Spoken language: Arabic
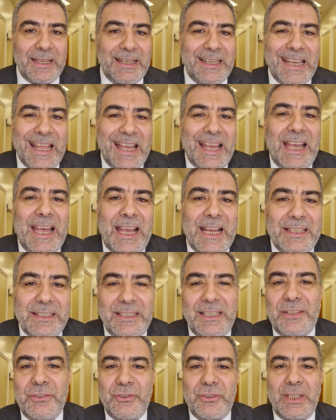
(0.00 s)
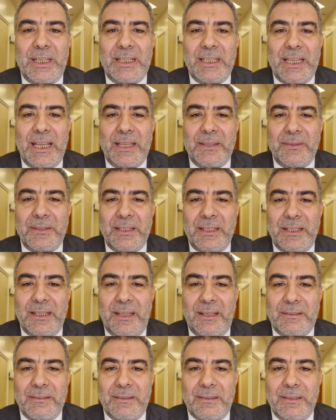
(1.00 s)
لا أحد يشتري هذه
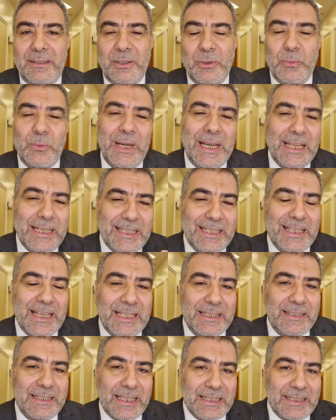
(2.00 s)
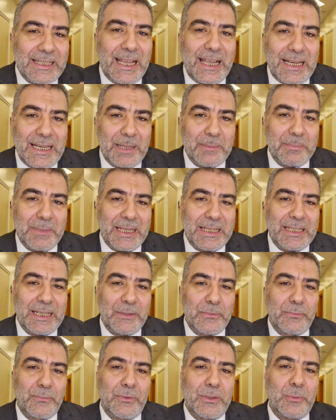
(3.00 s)
الأرض ولكن أنت تعلم
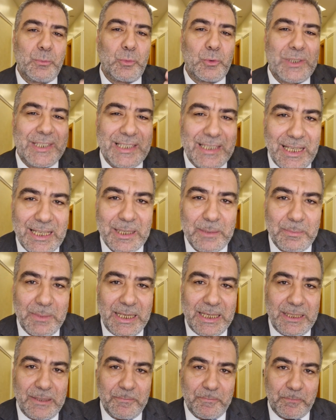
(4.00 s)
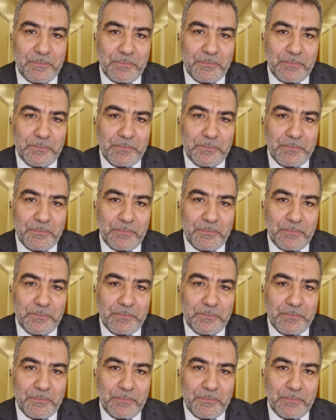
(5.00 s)
أن في المستقبل